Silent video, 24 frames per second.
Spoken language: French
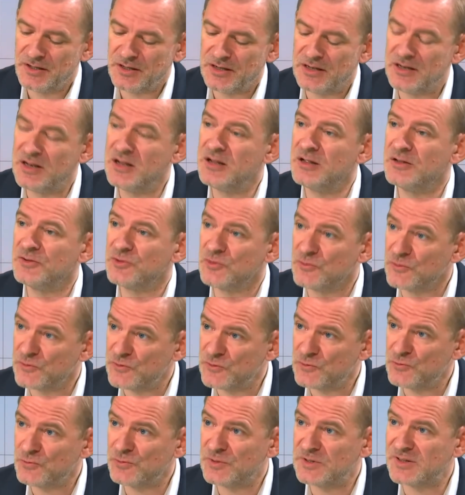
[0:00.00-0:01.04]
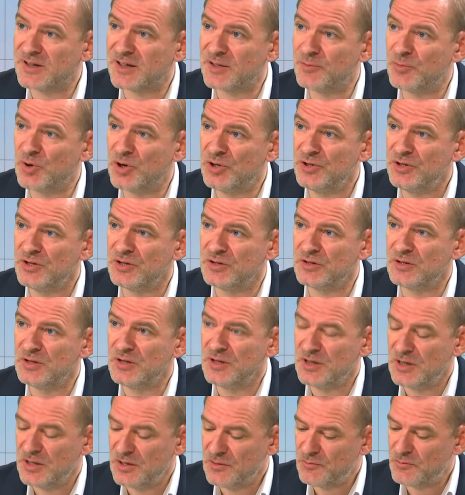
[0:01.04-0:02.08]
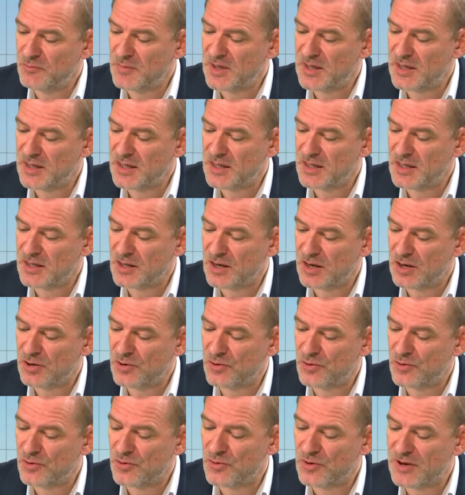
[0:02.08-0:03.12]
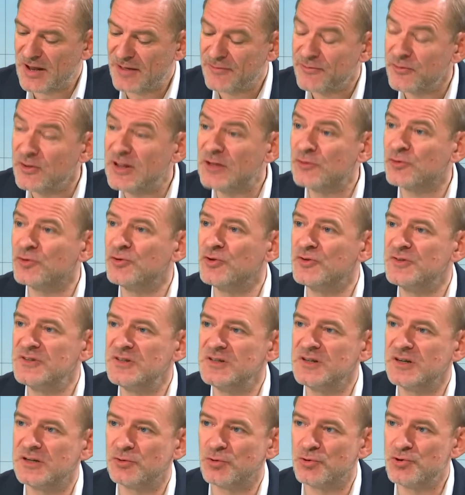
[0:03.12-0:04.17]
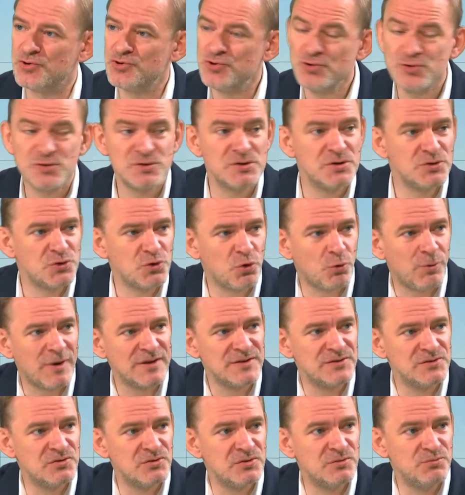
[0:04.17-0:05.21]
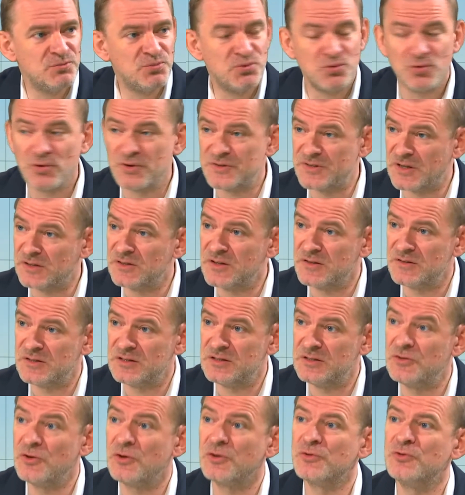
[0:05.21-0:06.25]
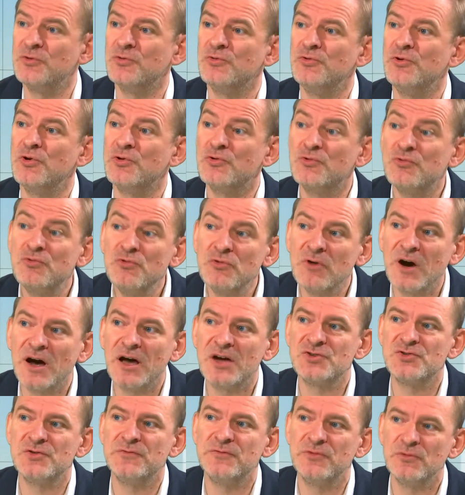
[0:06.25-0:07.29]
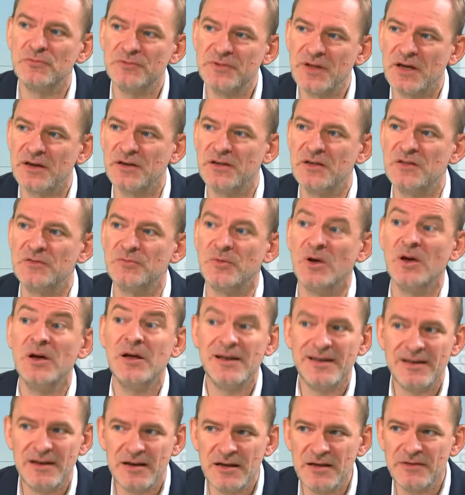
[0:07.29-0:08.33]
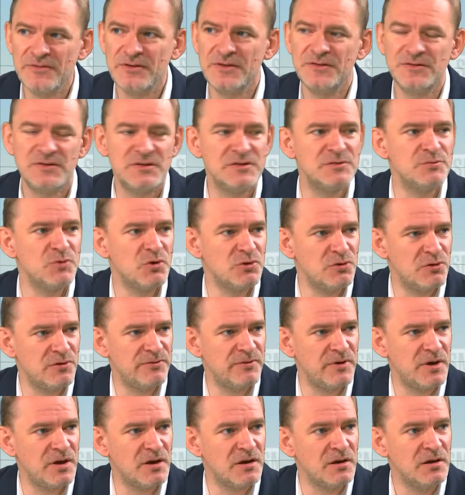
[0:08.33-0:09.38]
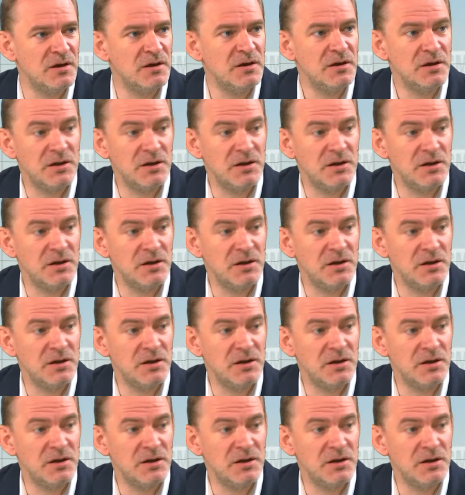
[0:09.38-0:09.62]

l'intention est très bonne, mais la fenêtre de tir est trop juste. Trois ans pour certains éditeurs qui ont eu le courage, le volontarisme, l'investissement de le faire.